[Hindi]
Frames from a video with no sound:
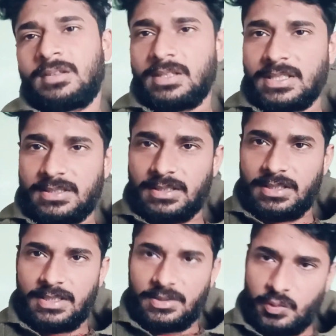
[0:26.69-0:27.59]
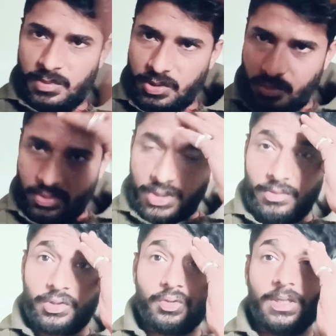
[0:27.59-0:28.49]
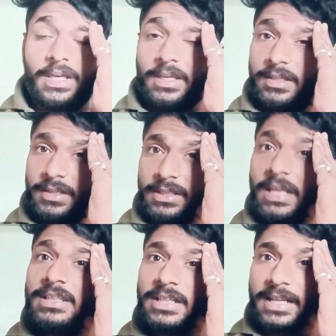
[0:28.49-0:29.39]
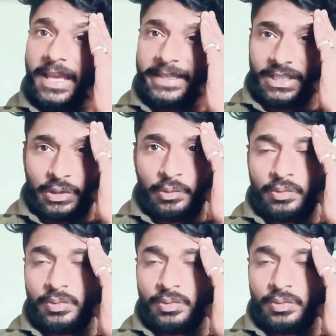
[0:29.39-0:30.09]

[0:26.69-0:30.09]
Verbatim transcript: लेकिन संडे है तो मैं सोच रहा हूँ कि थोड़ा हेयर कट आज करा ही लूँ